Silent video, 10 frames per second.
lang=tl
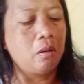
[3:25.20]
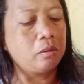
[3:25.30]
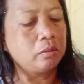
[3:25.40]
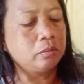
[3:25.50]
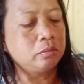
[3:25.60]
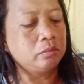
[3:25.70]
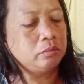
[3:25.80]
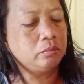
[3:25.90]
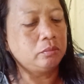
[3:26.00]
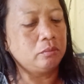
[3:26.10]
So, ako
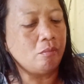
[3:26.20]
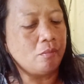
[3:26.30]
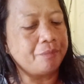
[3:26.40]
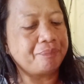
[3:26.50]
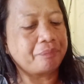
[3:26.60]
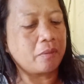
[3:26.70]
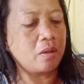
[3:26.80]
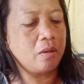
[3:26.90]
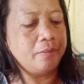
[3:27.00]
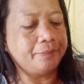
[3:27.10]
naman,
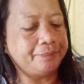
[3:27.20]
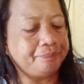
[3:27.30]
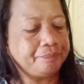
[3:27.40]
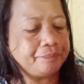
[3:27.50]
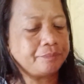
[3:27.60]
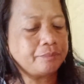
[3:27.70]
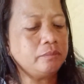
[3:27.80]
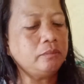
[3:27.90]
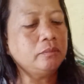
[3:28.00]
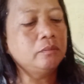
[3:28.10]

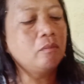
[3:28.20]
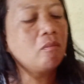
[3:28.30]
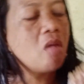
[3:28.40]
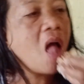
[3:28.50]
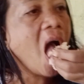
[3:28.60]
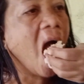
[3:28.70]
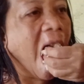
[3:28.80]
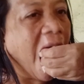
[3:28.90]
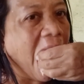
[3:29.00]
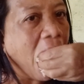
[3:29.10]
nagluto, tapos,
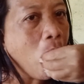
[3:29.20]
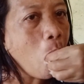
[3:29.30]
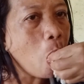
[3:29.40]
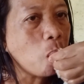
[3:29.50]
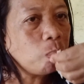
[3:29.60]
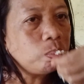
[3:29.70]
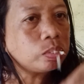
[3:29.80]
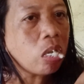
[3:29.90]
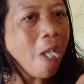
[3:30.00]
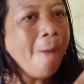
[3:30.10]

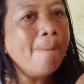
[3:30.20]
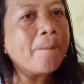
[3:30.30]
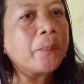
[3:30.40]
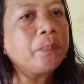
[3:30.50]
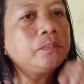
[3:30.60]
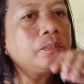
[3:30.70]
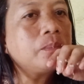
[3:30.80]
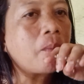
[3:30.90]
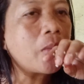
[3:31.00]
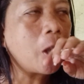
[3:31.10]
ayun, tapos ko luto,
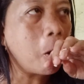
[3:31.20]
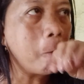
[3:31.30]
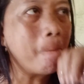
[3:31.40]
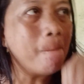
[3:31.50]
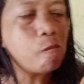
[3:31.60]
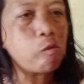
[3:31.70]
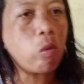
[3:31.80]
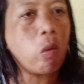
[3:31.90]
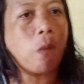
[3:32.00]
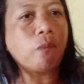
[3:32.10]
kumain.
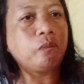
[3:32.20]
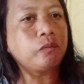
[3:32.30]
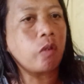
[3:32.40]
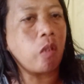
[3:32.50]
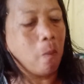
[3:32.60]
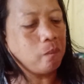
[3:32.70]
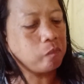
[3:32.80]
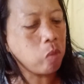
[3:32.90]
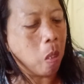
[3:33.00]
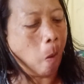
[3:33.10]

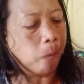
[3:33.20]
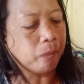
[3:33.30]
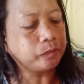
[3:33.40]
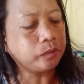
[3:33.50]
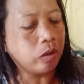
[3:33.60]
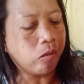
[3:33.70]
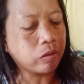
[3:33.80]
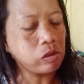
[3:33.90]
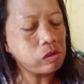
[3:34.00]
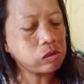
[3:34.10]
Tapos
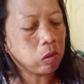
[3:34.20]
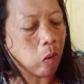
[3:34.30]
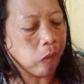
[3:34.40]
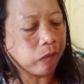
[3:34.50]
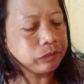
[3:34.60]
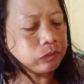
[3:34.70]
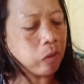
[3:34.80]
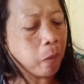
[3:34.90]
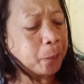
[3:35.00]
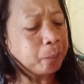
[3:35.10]
naman, neto ay
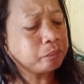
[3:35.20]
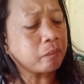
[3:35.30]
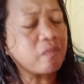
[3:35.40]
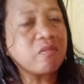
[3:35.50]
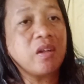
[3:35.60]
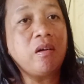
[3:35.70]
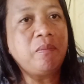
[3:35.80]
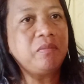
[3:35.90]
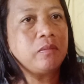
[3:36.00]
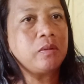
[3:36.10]
magsusundo na
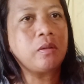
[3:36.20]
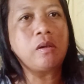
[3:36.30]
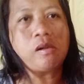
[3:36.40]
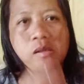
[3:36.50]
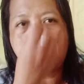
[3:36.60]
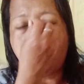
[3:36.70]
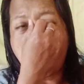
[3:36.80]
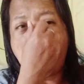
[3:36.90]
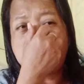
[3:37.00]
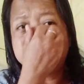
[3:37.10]
naman ako sa
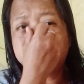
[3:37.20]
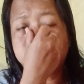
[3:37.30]
aking,